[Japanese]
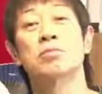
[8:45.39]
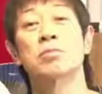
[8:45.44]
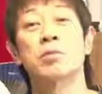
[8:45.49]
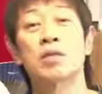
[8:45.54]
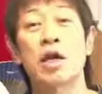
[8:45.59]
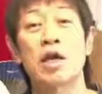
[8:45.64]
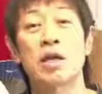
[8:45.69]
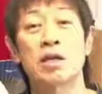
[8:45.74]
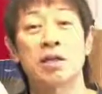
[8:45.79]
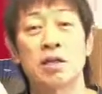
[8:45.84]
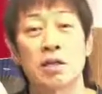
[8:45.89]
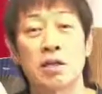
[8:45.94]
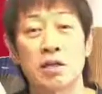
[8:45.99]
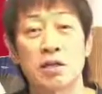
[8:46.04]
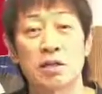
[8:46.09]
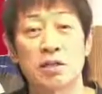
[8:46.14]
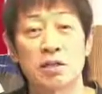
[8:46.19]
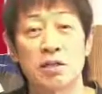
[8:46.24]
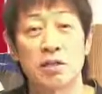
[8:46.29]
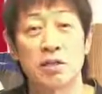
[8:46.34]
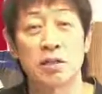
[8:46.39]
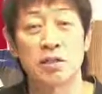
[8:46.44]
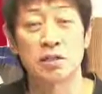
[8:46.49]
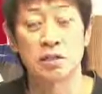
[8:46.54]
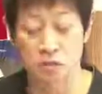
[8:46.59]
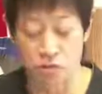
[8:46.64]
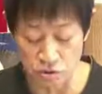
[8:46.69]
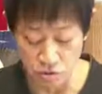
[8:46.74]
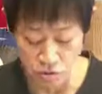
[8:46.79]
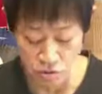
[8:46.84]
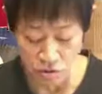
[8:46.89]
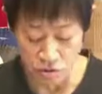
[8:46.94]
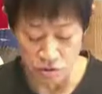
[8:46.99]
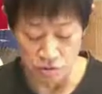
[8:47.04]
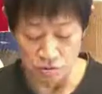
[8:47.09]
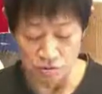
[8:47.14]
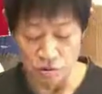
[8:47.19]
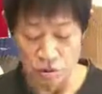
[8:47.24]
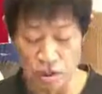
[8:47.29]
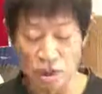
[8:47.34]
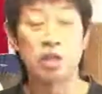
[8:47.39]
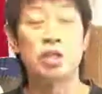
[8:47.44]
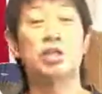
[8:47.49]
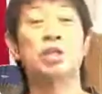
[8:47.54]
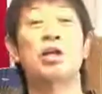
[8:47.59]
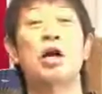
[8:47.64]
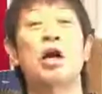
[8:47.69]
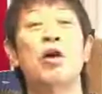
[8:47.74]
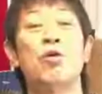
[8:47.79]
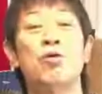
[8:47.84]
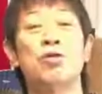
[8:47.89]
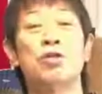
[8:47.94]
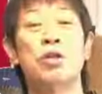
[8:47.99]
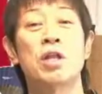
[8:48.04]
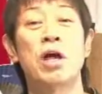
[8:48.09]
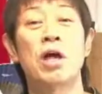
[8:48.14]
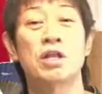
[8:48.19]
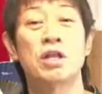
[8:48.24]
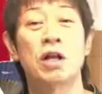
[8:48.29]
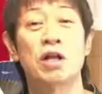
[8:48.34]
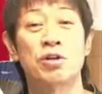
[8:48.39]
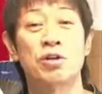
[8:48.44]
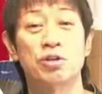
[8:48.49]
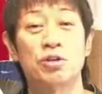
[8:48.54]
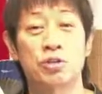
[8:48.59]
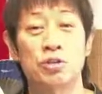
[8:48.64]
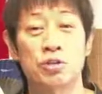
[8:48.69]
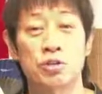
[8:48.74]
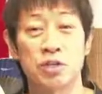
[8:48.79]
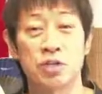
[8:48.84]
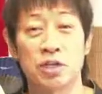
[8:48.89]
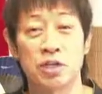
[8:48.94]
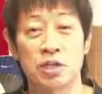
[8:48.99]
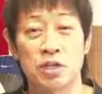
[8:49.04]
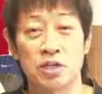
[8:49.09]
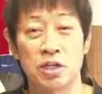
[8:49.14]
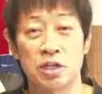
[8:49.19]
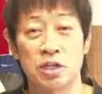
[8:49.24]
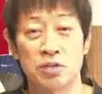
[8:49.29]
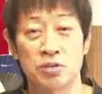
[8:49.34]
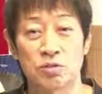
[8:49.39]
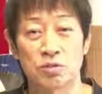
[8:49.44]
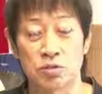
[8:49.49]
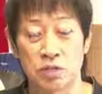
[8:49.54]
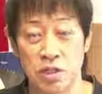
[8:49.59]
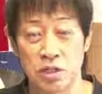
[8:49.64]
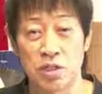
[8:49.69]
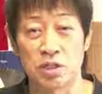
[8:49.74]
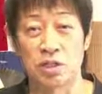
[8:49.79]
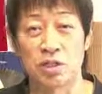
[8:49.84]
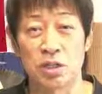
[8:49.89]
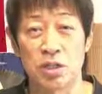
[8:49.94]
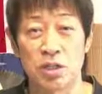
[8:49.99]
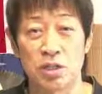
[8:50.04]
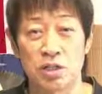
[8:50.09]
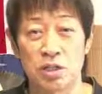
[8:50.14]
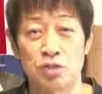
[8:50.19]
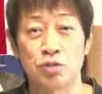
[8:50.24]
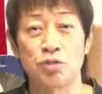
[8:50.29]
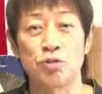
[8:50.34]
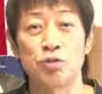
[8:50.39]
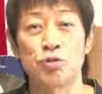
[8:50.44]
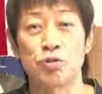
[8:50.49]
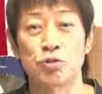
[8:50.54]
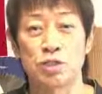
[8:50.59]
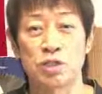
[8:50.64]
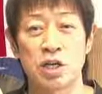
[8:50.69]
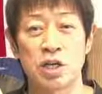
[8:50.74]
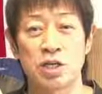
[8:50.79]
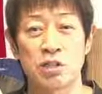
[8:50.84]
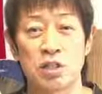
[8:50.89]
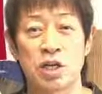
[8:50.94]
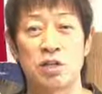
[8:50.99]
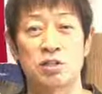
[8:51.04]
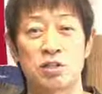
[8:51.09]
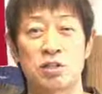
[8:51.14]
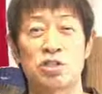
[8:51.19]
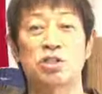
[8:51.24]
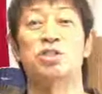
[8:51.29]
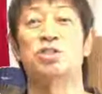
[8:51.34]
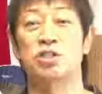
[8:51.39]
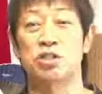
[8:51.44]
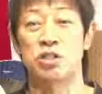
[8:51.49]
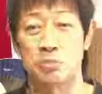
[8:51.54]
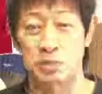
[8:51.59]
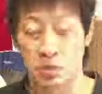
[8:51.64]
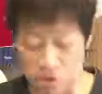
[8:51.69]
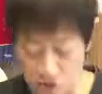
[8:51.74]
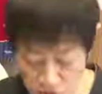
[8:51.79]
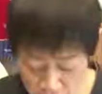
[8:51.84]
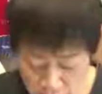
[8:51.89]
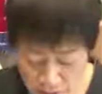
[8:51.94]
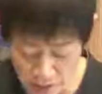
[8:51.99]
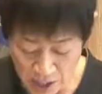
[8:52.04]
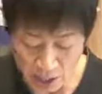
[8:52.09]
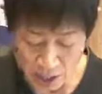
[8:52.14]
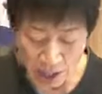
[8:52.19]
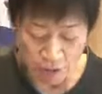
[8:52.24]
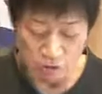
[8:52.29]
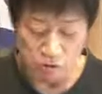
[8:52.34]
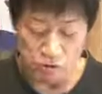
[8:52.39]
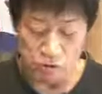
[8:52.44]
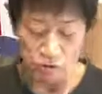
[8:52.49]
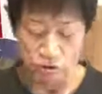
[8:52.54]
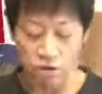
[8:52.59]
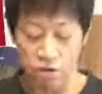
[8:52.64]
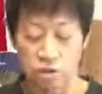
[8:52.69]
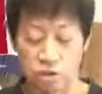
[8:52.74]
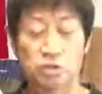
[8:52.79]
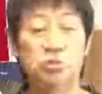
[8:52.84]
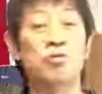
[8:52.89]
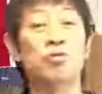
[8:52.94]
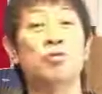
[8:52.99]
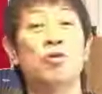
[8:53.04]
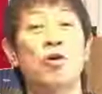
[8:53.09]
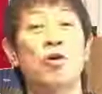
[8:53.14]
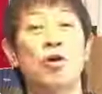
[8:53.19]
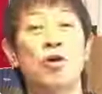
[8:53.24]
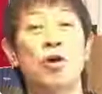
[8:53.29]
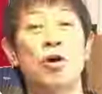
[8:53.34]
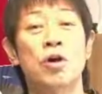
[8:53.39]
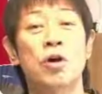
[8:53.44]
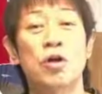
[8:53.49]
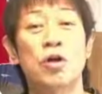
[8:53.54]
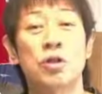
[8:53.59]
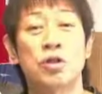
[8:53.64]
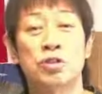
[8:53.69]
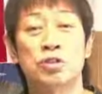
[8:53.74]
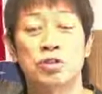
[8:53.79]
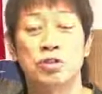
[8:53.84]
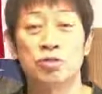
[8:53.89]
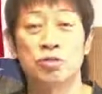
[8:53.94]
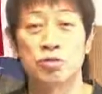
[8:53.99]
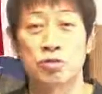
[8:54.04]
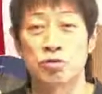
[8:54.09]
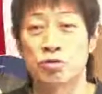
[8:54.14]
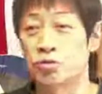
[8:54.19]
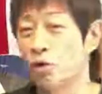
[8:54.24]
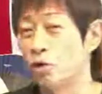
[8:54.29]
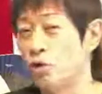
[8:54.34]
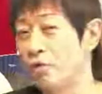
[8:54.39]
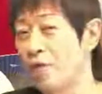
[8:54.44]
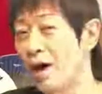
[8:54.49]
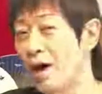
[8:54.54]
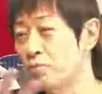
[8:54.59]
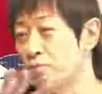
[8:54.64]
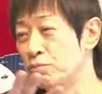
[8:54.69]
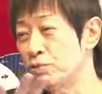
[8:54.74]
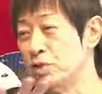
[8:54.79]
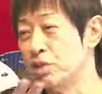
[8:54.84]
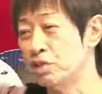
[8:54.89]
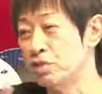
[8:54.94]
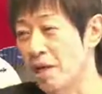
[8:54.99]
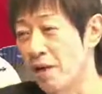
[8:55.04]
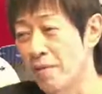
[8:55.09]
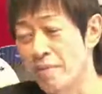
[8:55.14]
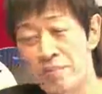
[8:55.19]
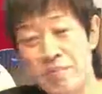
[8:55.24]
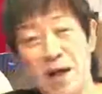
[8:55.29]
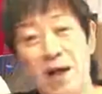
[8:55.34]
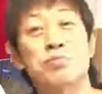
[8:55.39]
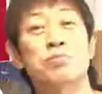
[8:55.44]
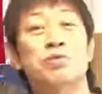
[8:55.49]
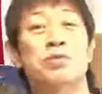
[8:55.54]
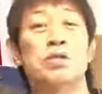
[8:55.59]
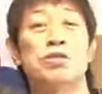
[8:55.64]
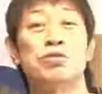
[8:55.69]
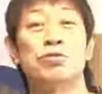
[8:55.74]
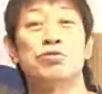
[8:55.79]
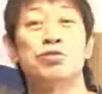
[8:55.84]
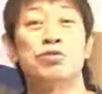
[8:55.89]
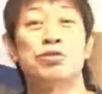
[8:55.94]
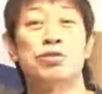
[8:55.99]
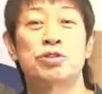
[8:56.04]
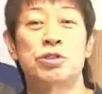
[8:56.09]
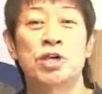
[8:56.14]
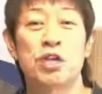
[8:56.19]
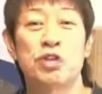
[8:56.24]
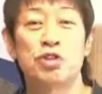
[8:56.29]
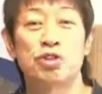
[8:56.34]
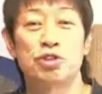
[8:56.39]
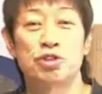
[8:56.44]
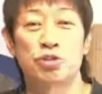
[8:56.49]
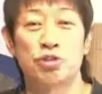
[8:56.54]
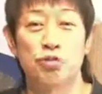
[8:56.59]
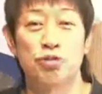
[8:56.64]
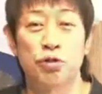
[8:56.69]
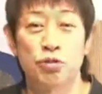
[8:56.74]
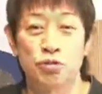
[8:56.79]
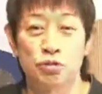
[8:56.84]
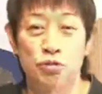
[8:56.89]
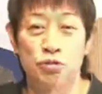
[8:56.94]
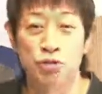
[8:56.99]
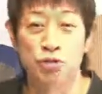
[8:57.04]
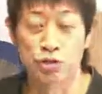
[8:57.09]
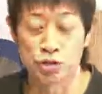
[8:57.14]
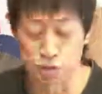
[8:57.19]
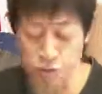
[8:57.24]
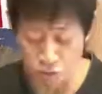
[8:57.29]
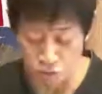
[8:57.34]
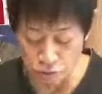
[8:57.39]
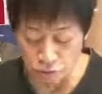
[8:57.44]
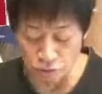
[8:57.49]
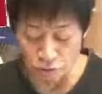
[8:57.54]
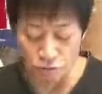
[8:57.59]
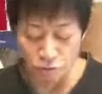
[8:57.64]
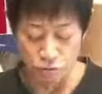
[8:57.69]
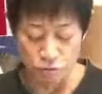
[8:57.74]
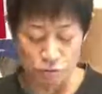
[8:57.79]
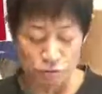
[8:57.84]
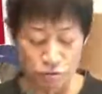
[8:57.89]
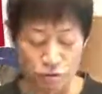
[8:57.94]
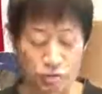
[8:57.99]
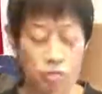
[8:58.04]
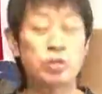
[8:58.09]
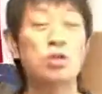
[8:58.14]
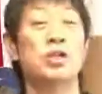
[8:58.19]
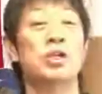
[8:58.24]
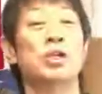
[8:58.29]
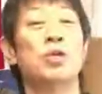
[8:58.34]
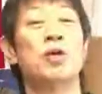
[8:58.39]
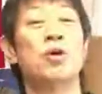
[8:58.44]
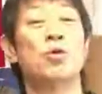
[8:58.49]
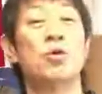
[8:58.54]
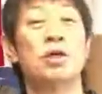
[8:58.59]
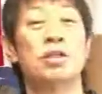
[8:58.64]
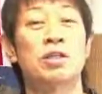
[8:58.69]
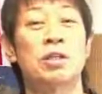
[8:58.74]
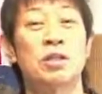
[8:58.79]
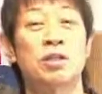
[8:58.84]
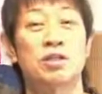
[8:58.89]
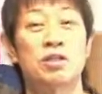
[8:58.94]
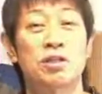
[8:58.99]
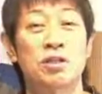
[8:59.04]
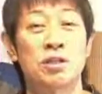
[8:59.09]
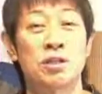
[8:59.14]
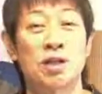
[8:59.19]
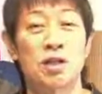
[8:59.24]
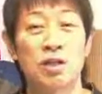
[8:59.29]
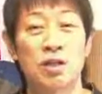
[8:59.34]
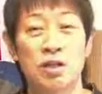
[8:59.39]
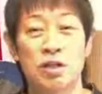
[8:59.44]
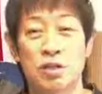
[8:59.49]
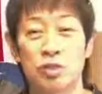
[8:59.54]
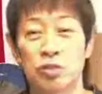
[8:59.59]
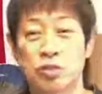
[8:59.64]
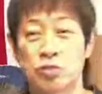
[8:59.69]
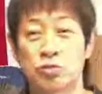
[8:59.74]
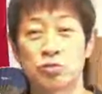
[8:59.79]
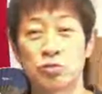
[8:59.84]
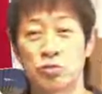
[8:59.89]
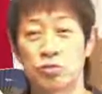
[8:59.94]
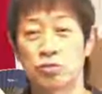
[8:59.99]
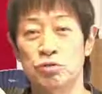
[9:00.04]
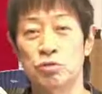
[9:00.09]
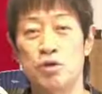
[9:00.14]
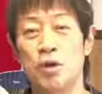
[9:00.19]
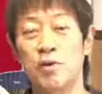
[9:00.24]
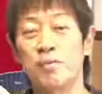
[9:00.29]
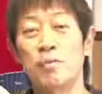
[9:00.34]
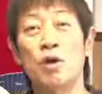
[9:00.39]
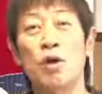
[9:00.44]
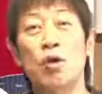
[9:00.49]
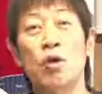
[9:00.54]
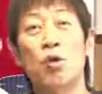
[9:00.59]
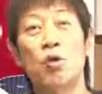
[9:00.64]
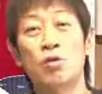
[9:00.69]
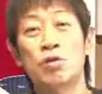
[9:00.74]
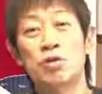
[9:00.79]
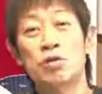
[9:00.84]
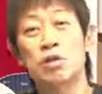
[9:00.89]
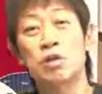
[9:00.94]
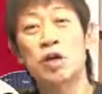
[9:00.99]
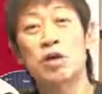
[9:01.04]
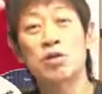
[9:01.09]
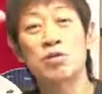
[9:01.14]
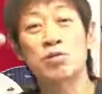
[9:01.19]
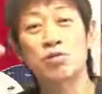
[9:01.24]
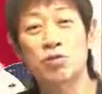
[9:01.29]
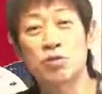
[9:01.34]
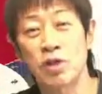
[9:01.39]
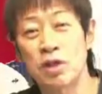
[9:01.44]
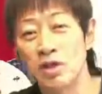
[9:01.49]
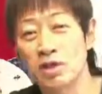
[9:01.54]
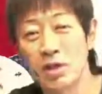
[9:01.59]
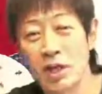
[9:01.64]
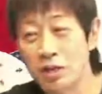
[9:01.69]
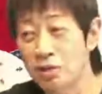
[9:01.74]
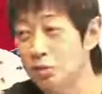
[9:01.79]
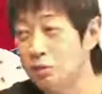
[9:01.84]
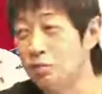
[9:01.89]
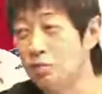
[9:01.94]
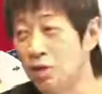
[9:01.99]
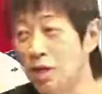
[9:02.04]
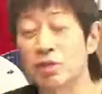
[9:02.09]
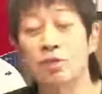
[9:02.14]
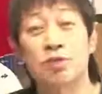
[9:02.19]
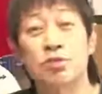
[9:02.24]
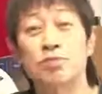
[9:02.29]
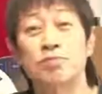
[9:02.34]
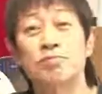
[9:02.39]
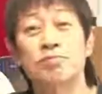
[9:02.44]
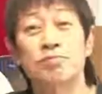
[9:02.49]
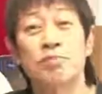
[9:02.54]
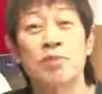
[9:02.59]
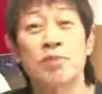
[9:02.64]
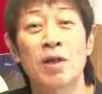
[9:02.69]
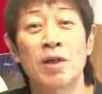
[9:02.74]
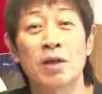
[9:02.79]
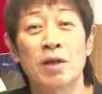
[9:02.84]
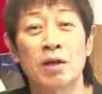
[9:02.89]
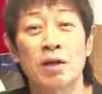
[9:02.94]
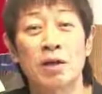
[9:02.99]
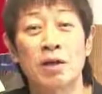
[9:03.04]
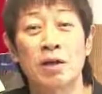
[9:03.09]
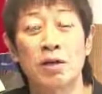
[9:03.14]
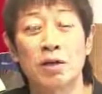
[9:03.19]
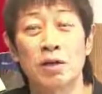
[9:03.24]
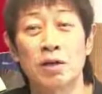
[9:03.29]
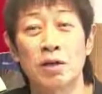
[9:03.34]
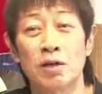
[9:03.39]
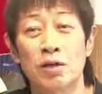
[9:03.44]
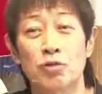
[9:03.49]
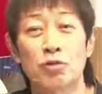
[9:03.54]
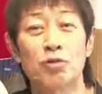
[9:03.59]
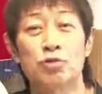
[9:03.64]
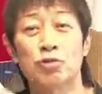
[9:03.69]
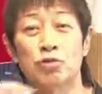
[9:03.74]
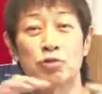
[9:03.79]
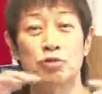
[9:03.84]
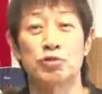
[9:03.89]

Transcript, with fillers: 大家達人である比嘉女官僚先生という先生に14歳で弟子入りしますそしてその後中国の南部ですね南部です福建省の福州というところに渡って中国のね北県と南県っていうのがあるんです、えー、揚子江よ